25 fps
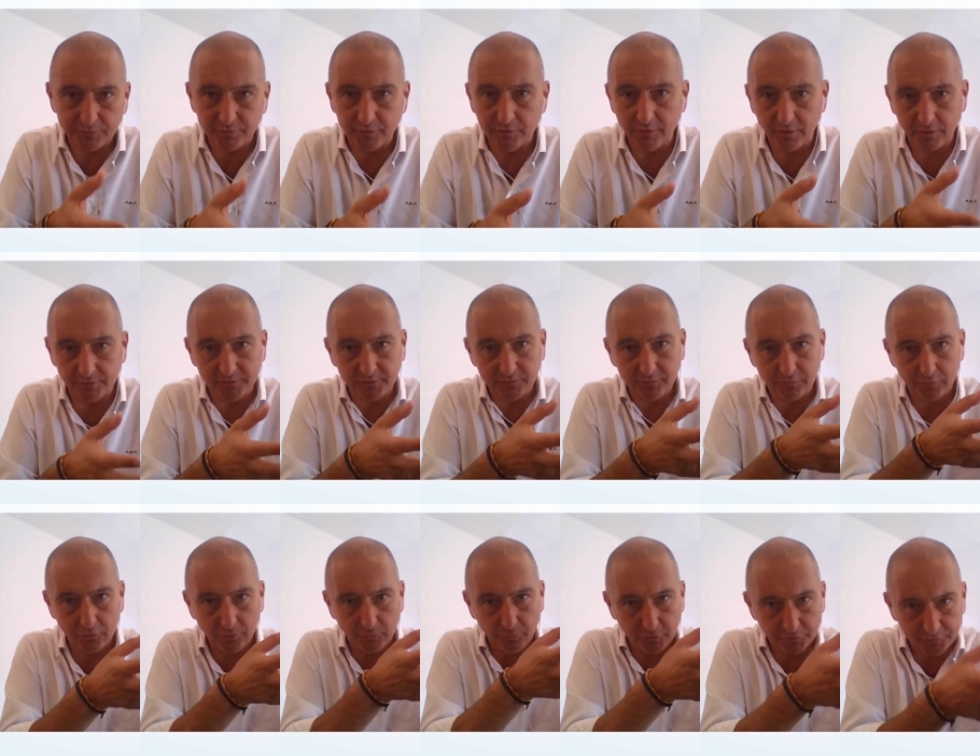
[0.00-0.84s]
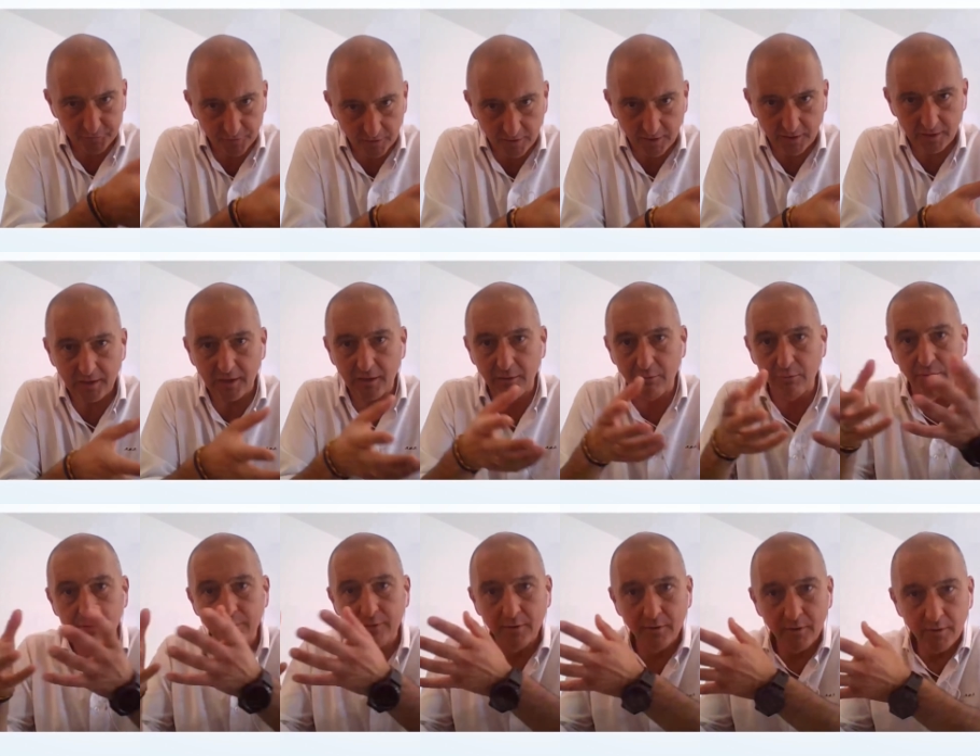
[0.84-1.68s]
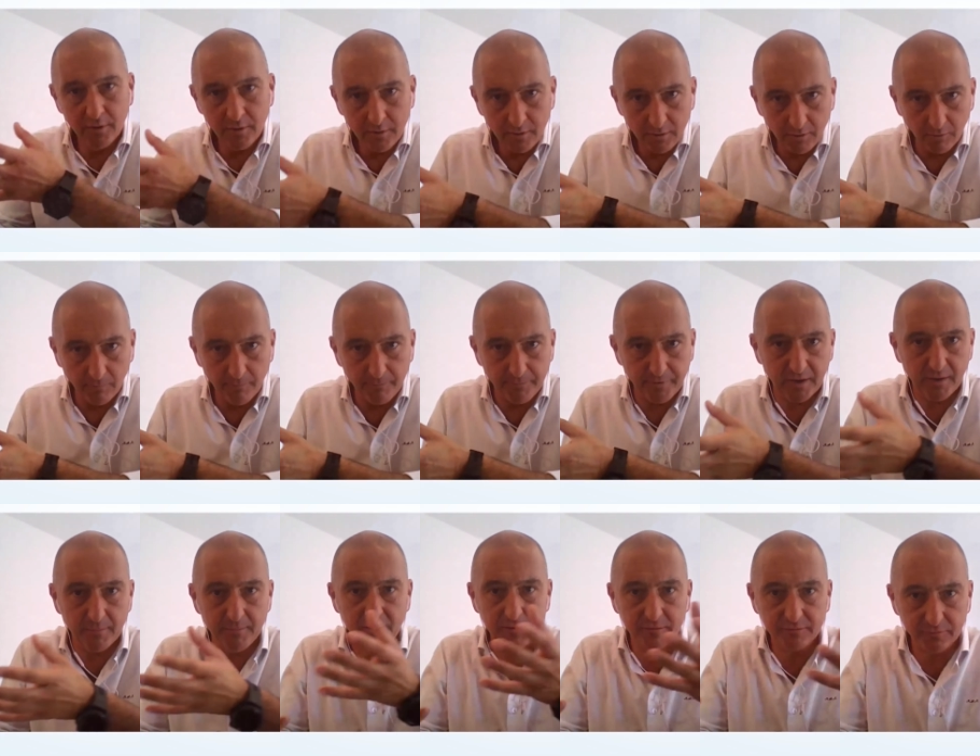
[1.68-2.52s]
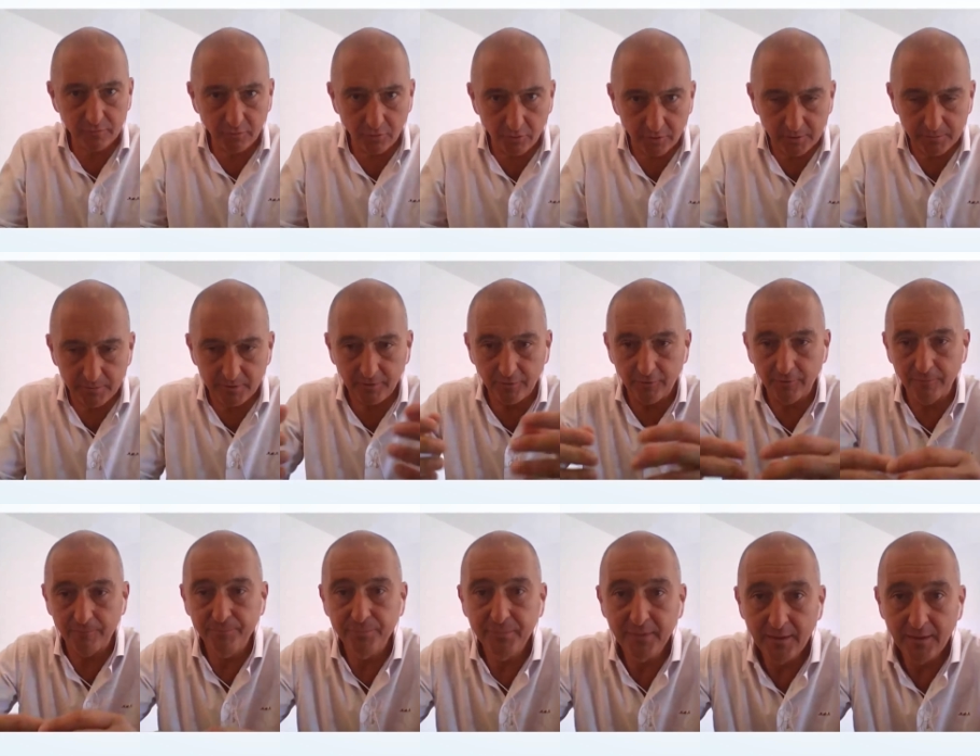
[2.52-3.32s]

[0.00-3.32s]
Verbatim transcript: sino que ese entorno puede ser cloud, on-premise o híbrido.